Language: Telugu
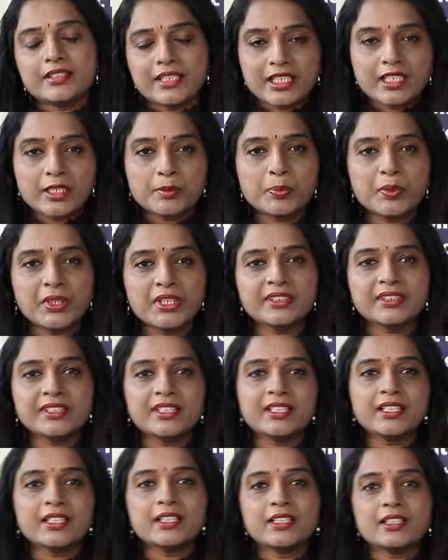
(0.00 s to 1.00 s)
యా
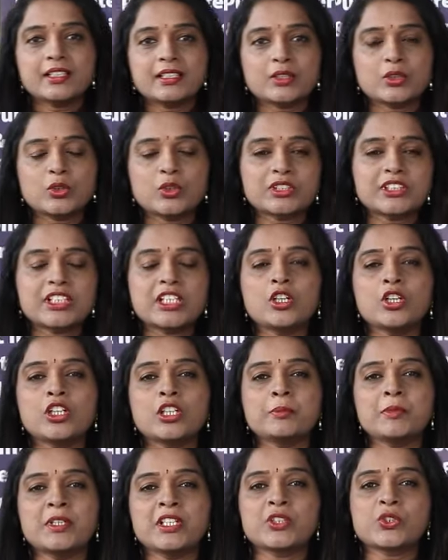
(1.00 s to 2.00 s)
ఎప్పుడైతే కొత్త
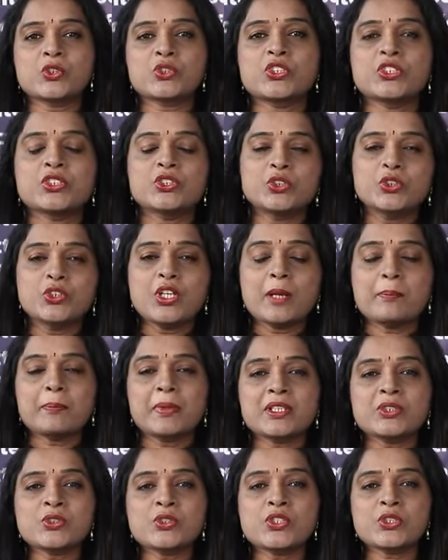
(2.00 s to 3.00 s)
గవర్నమెంట్ వచ్చిందో
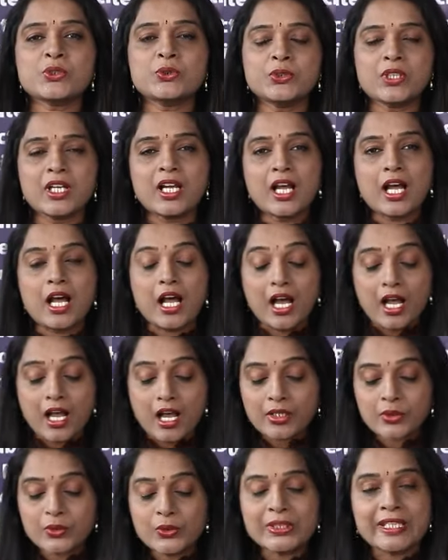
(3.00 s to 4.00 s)
అప్పటి నుంచి కూడా
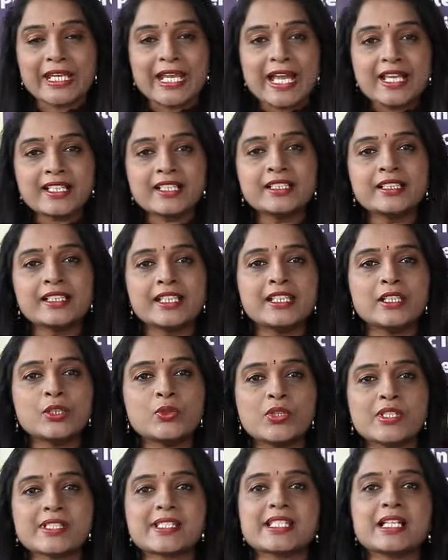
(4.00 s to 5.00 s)
ఆరు గ్యారంటీలు
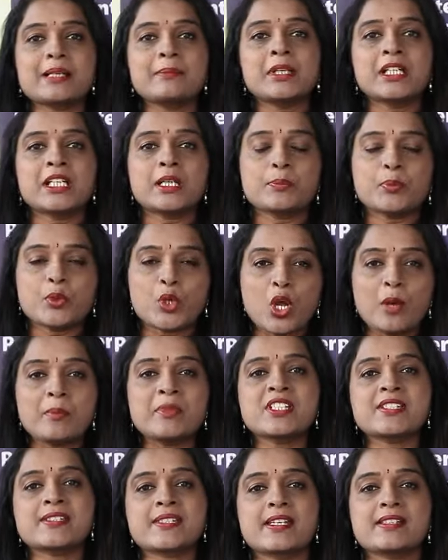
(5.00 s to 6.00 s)
ఇస్తామన్న
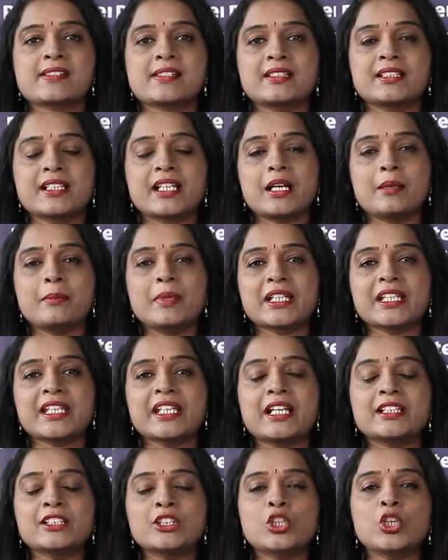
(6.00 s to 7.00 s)
ప్రామిస్ చేసింది కాబట్టి
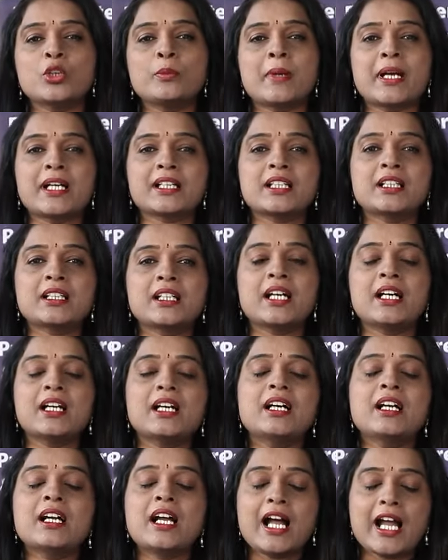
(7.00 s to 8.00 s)
అందులో భాగంగా
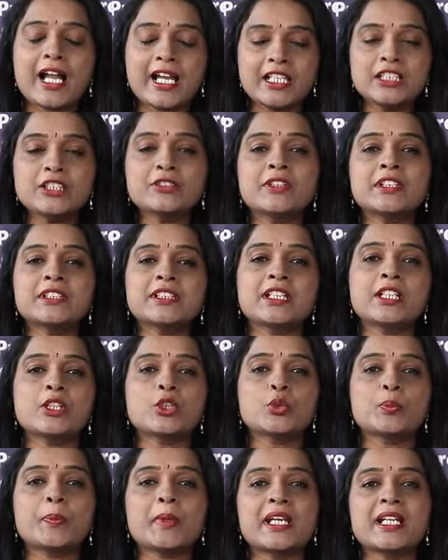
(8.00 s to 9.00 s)
ఐదు వందల
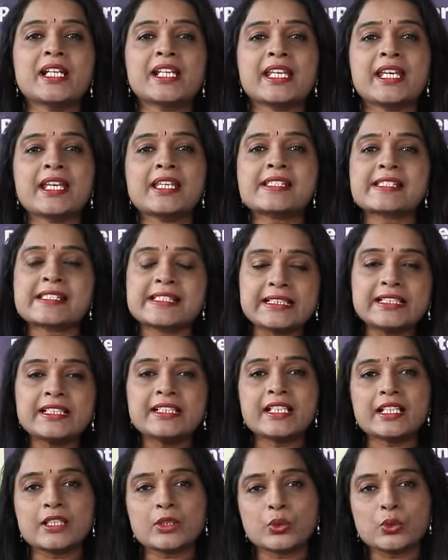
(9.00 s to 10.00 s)
రూపాయలకే
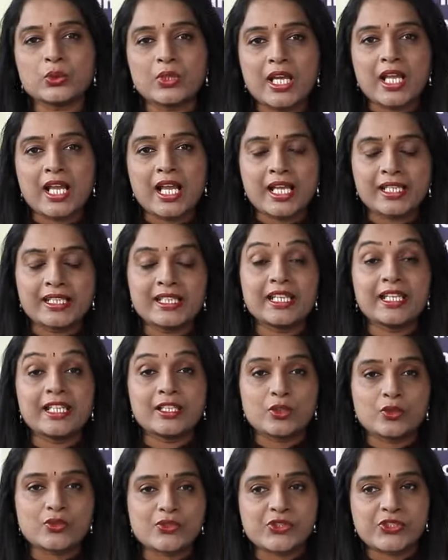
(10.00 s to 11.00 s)
సిలిండర్ కూడా అని
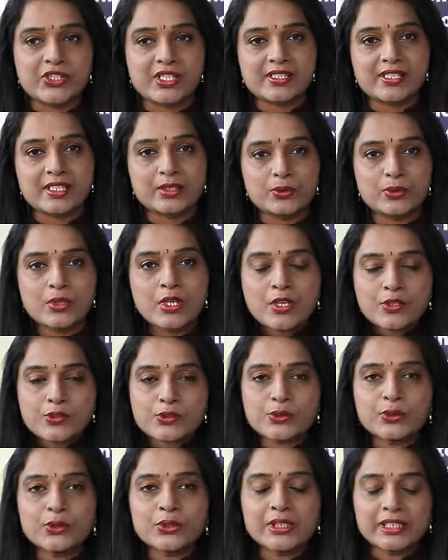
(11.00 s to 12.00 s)
అనౌన్స్ చేశారు
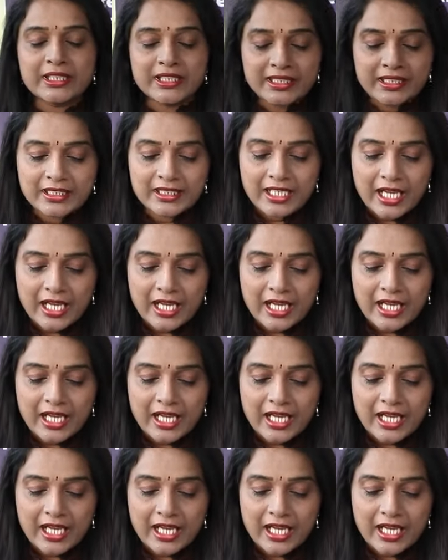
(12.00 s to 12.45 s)
సో ఈ